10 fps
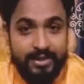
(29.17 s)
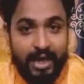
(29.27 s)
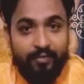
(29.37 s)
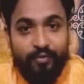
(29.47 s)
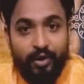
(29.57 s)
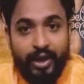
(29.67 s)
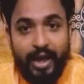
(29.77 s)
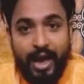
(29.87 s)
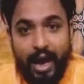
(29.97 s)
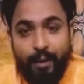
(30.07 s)
যার ফলে
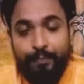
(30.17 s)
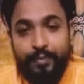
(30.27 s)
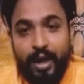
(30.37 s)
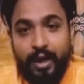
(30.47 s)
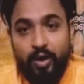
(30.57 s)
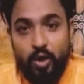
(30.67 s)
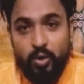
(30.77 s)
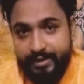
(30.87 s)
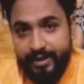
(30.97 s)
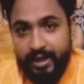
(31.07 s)
আপনার
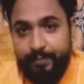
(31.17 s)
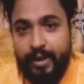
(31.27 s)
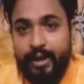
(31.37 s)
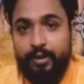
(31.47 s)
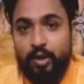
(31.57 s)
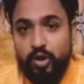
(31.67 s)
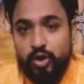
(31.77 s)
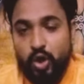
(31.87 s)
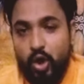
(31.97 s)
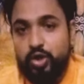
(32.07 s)
যে ডেলিভারির
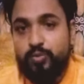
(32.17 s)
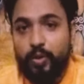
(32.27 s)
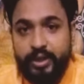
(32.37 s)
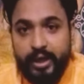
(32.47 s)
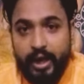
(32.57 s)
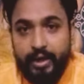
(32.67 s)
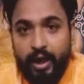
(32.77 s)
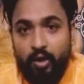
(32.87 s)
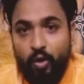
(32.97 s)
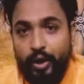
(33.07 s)
সহজ
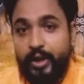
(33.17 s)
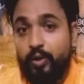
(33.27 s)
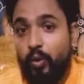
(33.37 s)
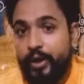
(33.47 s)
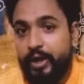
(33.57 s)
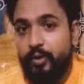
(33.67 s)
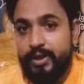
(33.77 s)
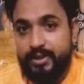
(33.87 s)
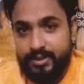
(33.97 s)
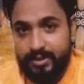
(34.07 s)
প্রতিক্রিয়াটা অনেক কঠিন
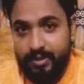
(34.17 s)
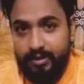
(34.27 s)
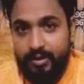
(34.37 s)
হয়ে যাচ্ছে